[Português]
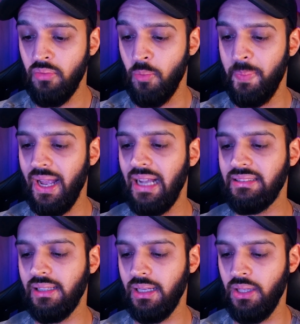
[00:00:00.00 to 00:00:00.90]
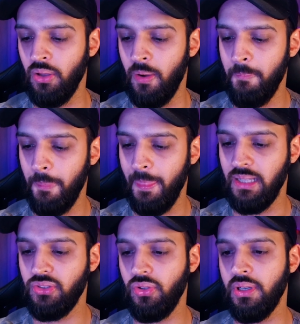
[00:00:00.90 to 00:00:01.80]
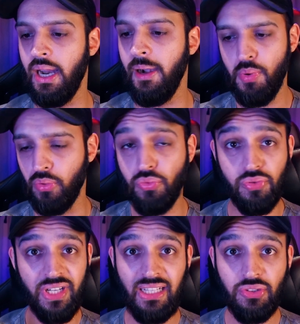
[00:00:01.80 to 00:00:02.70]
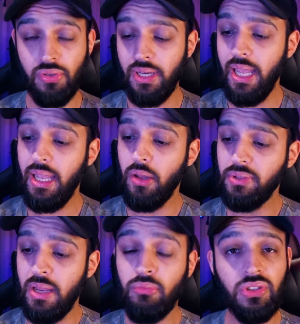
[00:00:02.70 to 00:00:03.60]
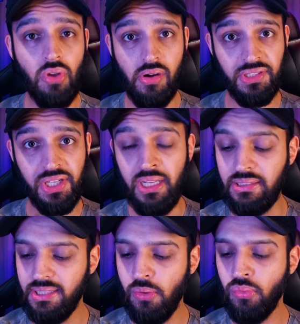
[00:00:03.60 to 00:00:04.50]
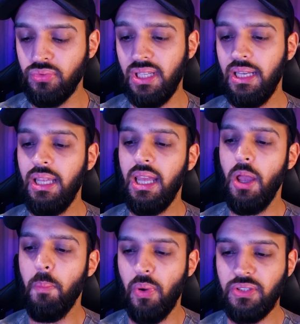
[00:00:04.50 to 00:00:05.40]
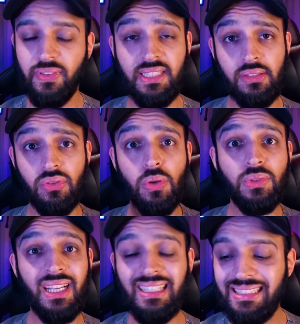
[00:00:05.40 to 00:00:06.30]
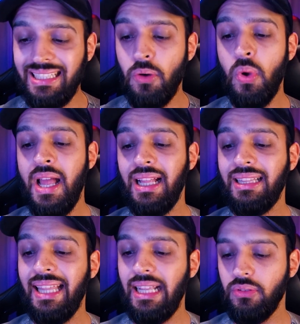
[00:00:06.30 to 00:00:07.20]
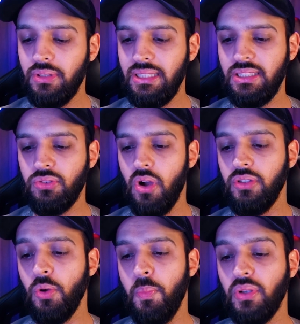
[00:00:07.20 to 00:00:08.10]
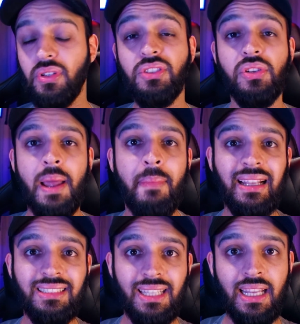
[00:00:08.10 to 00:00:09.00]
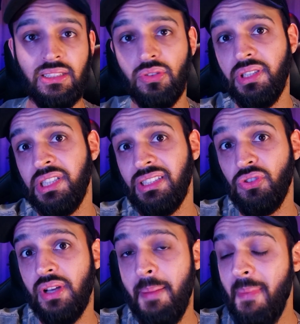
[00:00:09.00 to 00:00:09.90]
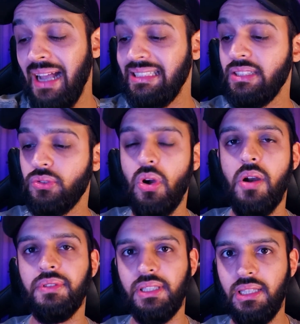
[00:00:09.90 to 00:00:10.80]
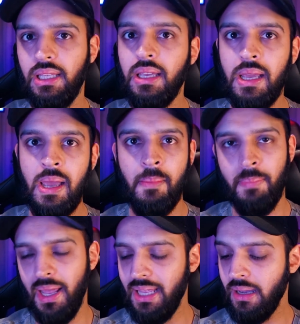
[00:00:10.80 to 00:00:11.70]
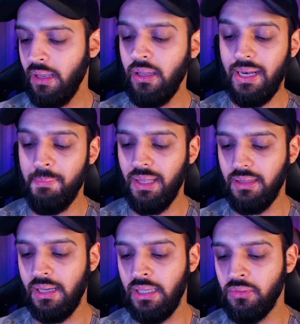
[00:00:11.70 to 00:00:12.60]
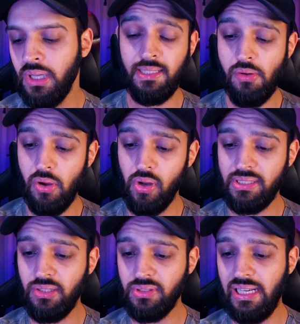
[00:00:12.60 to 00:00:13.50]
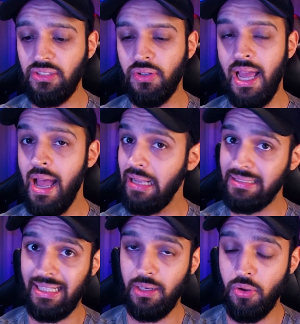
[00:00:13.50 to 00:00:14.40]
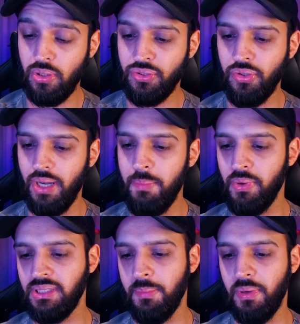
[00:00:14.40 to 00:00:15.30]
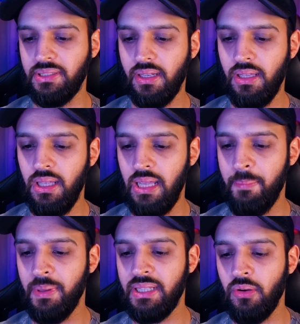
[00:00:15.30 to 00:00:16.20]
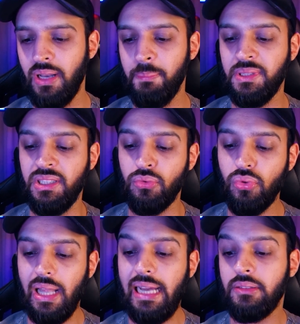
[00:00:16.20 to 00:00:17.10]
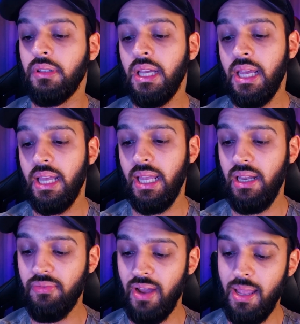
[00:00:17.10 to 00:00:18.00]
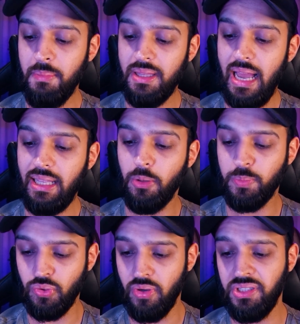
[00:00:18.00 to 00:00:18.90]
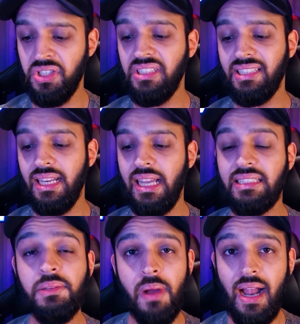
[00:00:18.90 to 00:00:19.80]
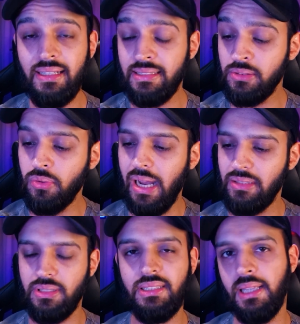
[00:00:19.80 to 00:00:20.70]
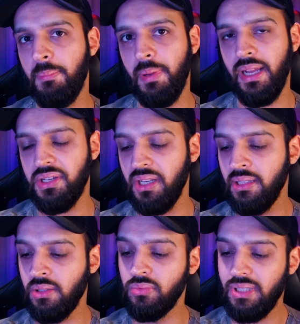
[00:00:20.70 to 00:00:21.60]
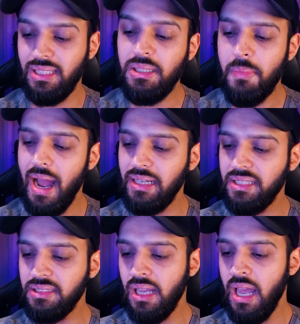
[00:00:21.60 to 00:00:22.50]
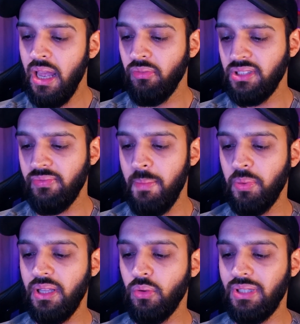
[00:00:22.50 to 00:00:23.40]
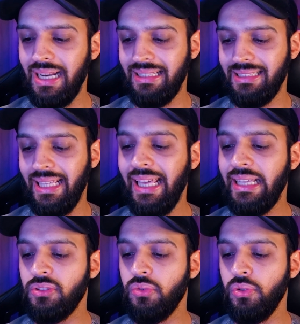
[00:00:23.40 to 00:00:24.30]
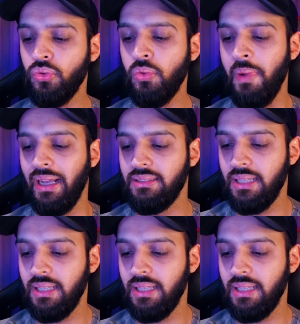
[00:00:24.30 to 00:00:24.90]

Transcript: vou pegar esse daqui, ó, adicionar. Pronto, eu já adicionei, eu tenho um storage de 15 segundos ali, eu posso fazer toda a alteração dentro desse stories ou posso adicionar mais cenas, ou seja, adicionar mais stories aqui para ir eh, incrementando. Então agora se eu selecionar a cena que eu adicionei, por exemplo essa aqui, e apertar no lápisinho do lado, ele vai me dar aqui opções de inserir as imagens, no caso desse template aqui são três imagens, você vai poder alterar texto e tudo mais,